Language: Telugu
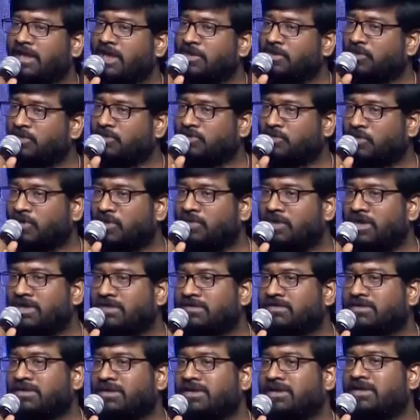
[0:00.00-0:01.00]
యూ సో
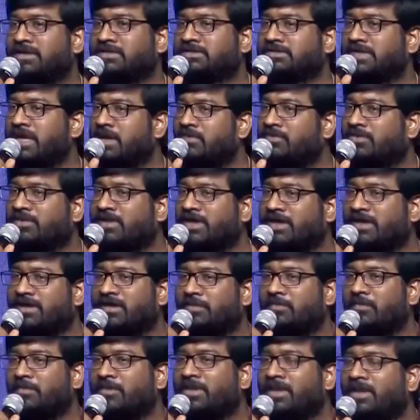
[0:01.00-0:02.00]
మచ్ శామ్ సార్
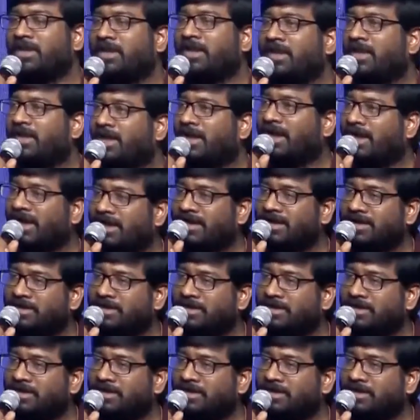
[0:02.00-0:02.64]
అండ్ ఈ